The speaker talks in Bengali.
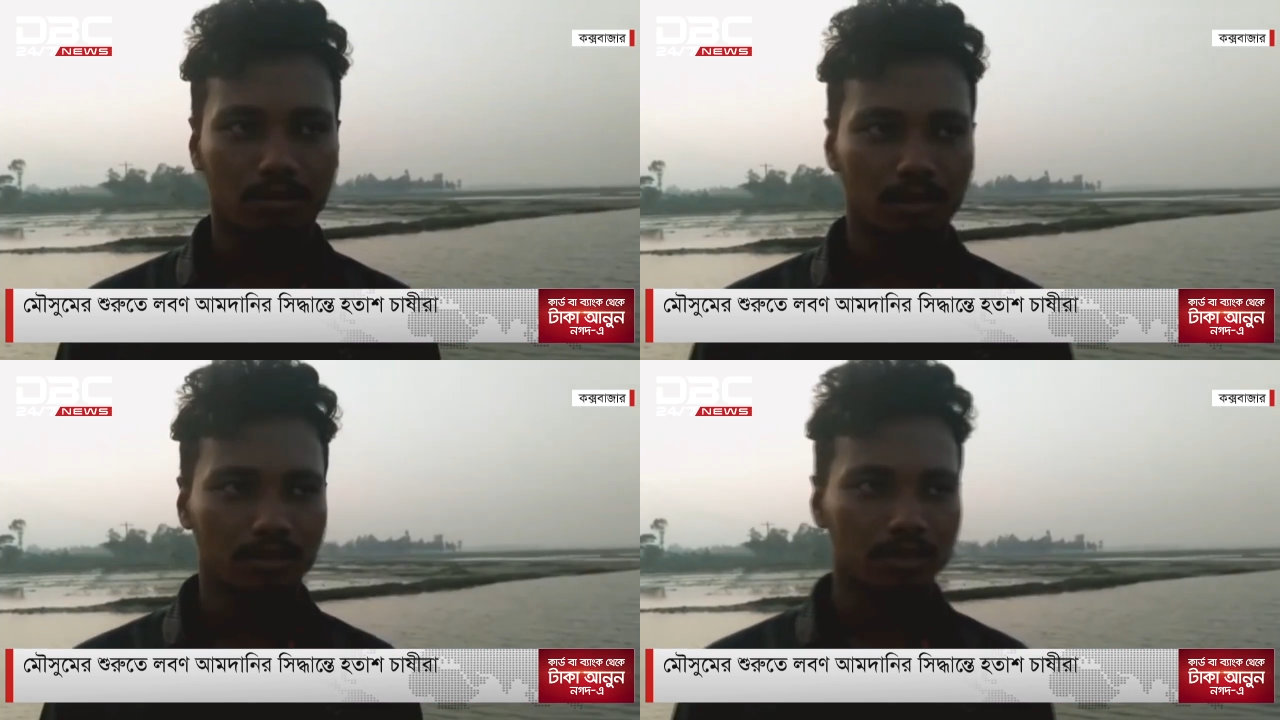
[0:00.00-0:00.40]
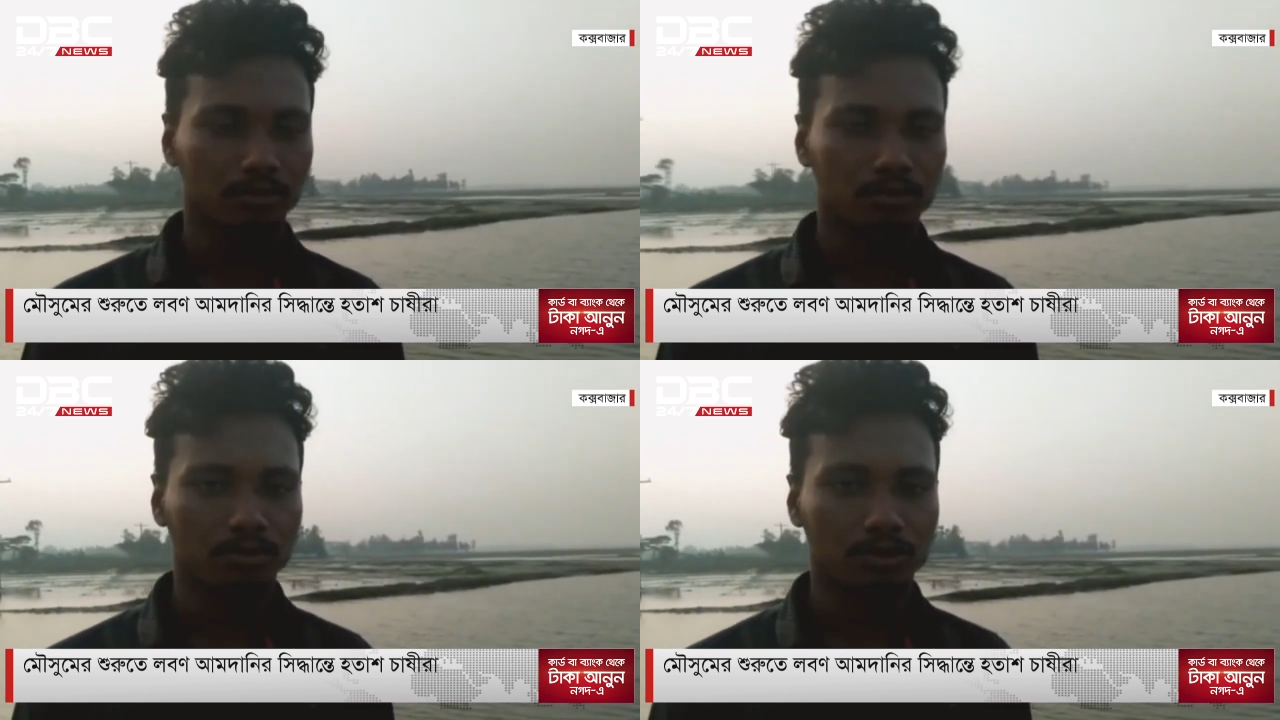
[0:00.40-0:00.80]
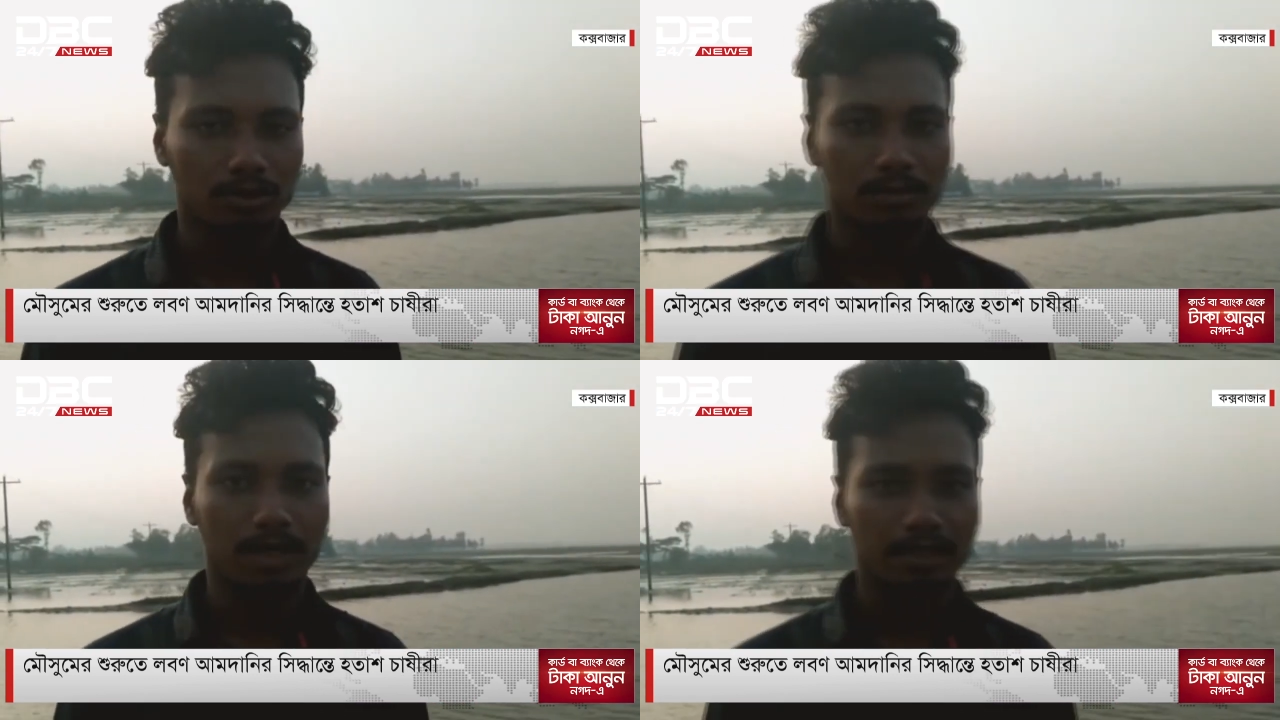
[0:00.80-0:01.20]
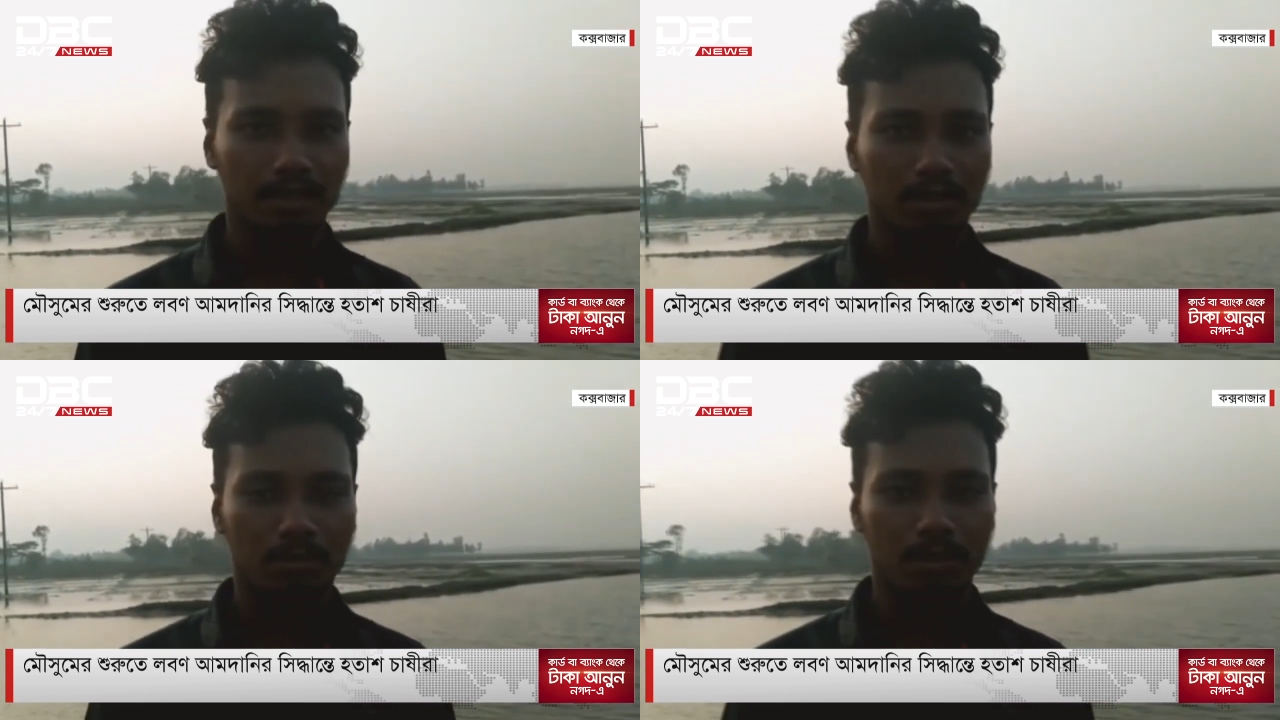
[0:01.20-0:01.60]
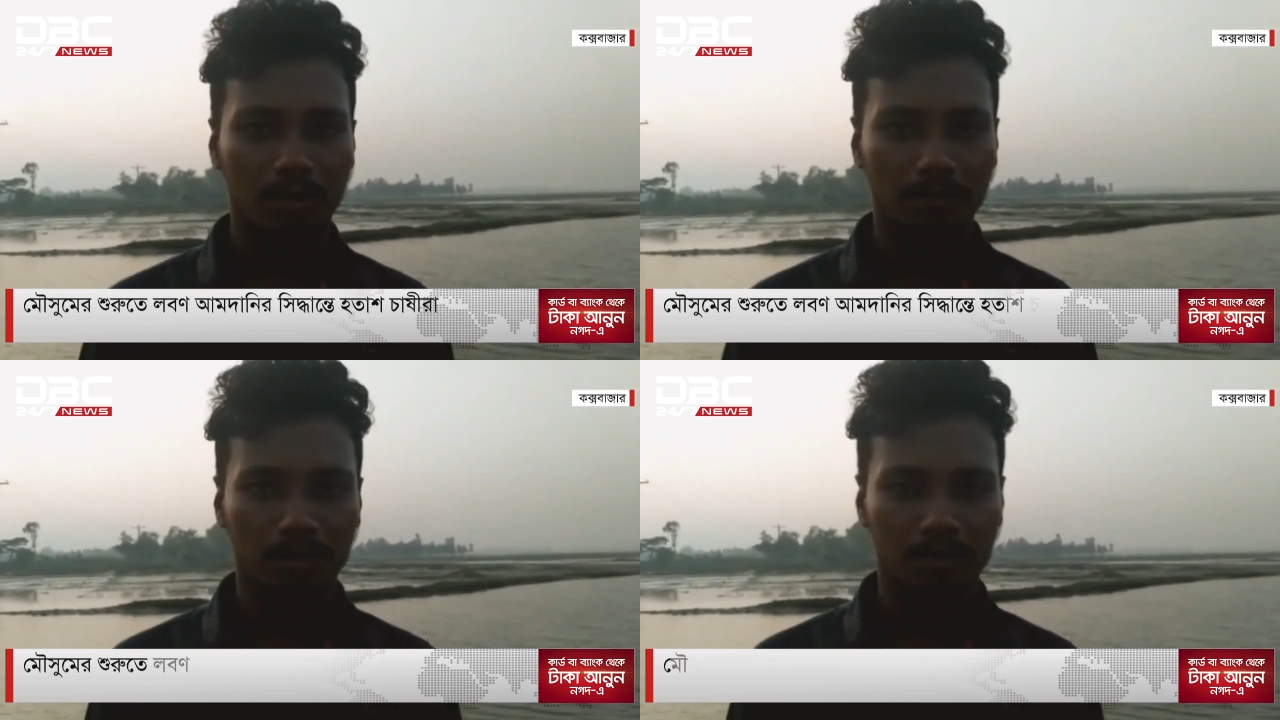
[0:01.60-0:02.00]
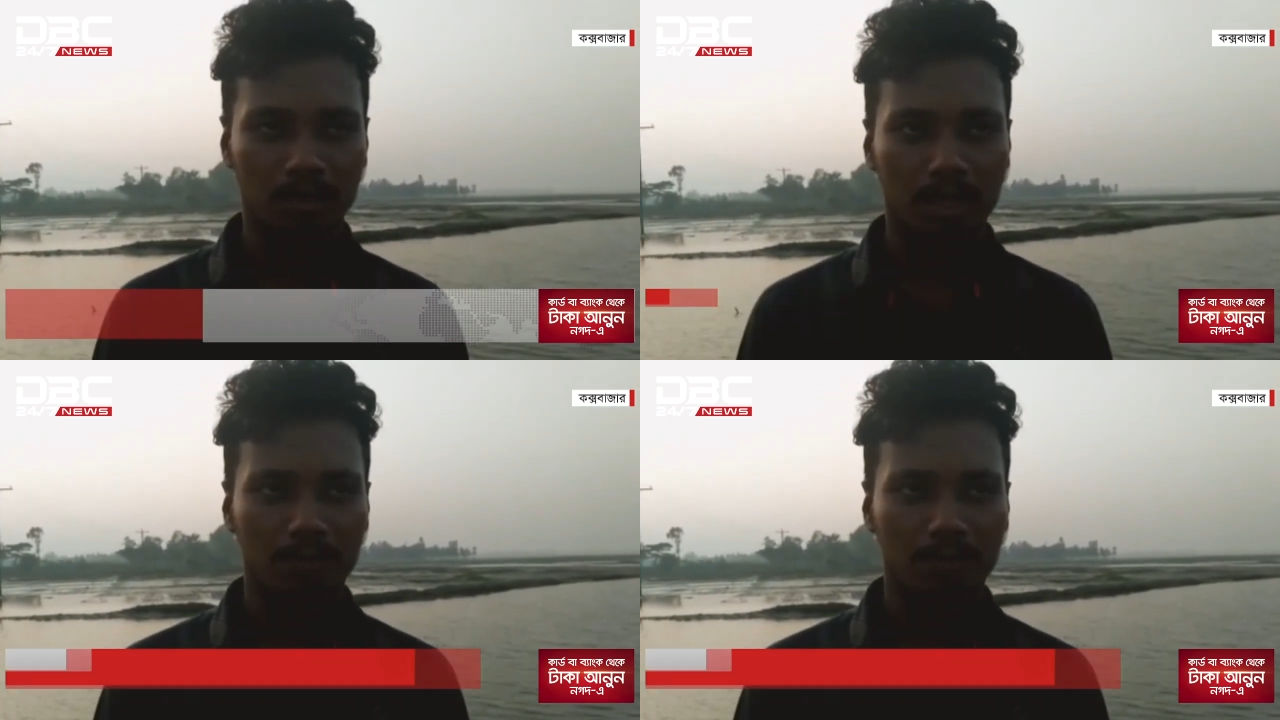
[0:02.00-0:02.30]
সরকার যে উদ্যোগ নিয়েছে বাইরে থেকে লবণ আমদানি করার